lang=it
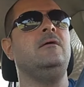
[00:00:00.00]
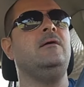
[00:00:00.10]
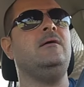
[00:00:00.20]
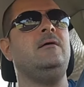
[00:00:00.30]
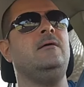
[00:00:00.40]

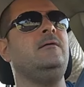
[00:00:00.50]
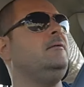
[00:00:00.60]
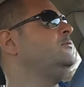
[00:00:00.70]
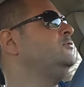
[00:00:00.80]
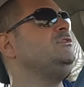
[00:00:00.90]
eh,
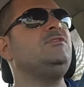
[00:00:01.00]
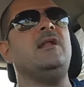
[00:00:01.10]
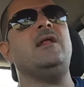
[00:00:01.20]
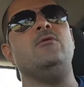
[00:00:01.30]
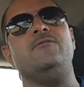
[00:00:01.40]
non ci
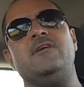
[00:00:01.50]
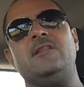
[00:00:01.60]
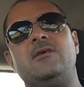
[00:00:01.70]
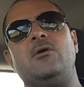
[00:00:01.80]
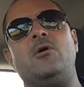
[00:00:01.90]
saranno
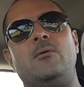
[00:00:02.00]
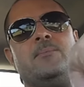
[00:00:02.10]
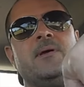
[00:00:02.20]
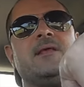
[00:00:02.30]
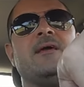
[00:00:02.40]
video
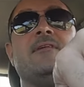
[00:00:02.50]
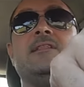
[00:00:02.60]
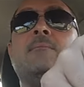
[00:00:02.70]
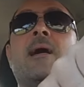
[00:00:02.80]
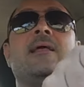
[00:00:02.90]
perché
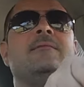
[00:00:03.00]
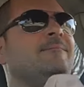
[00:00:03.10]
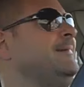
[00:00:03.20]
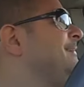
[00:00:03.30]
vado al mare.